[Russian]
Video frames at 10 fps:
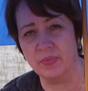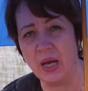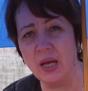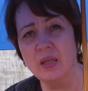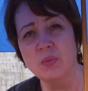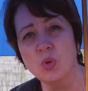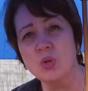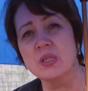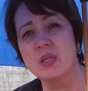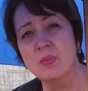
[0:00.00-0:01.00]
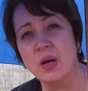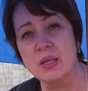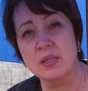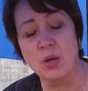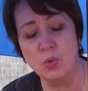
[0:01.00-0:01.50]
А они много
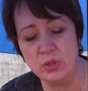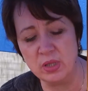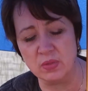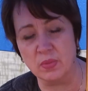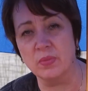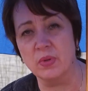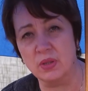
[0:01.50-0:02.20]
занимались оккультизмом,